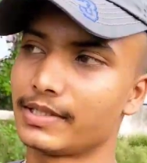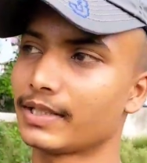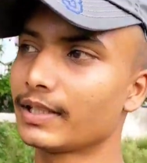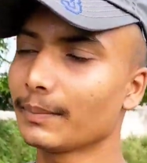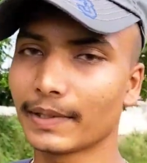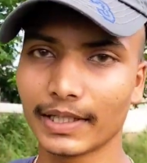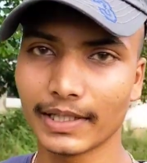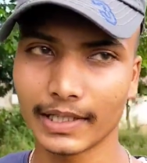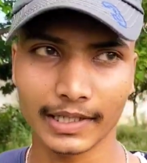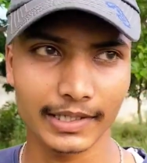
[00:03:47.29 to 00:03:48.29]
जितना प्लेयर है
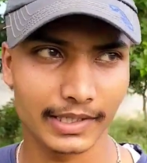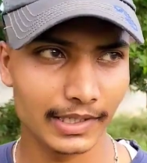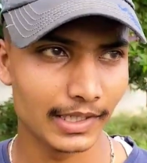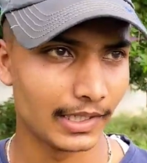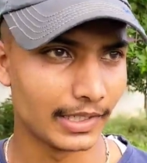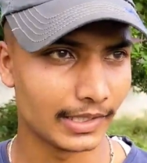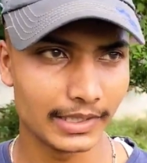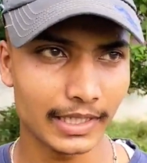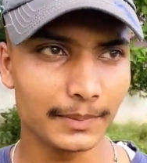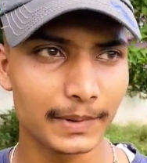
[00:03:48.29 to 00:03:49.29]
अगर
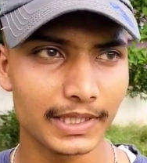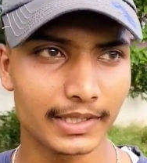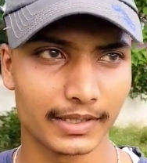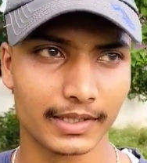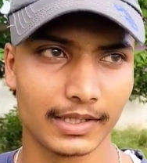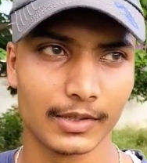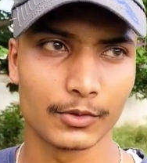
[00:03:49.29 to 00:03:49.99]
ग्यारह प्लेयर हम्म।